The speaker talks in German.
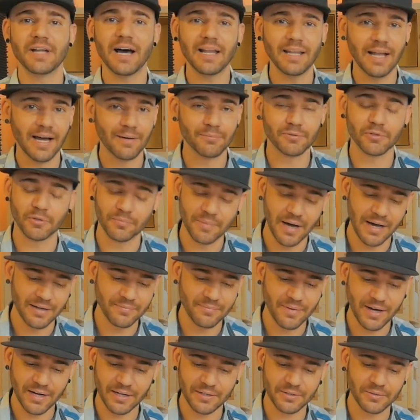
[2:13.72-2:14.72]
einen Alarmton
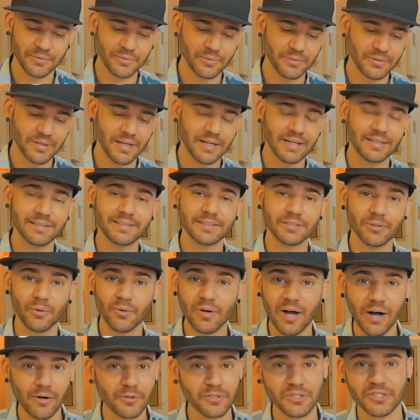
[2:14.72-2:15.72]
anmachen oder den
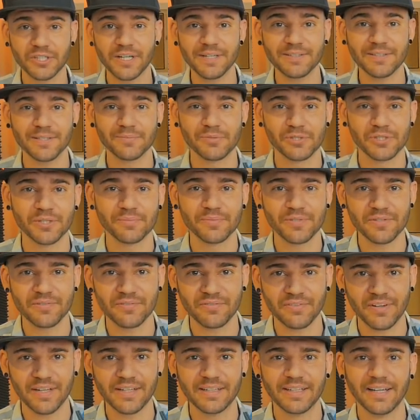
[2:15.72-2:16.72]
Drucker ausschalten im
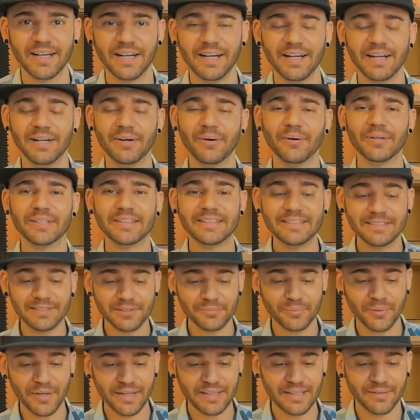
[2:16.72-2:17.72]
schlimmsten Fall. Und
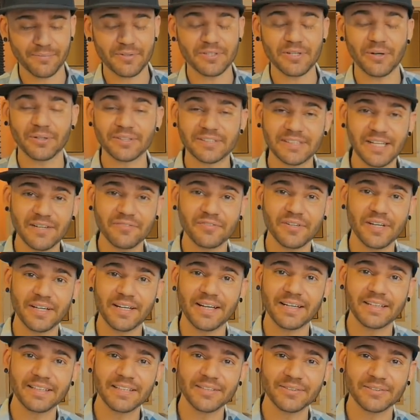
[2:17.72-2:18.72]
dieses Projekt hat mich auch sehr viel
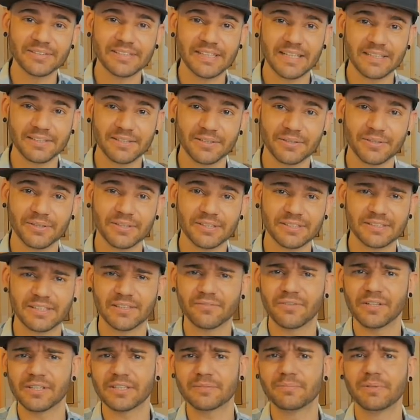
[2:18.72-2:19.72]
Energie und Zeit
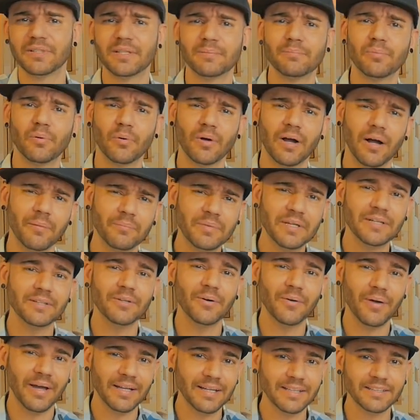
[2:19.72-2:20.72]
gekostet, weil das mit dem Programmieren
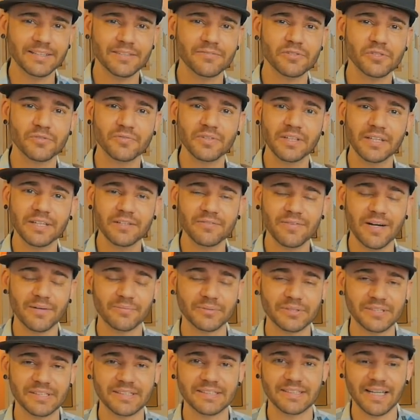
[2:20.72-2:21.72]
doch relativ schwierig war,
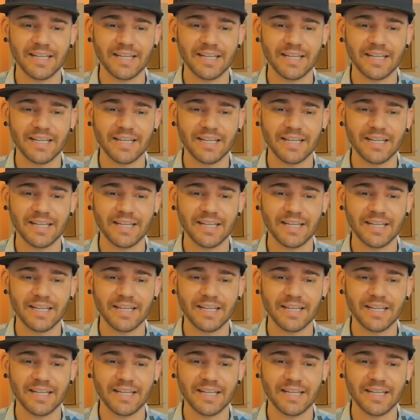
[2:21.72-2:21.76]
muss ich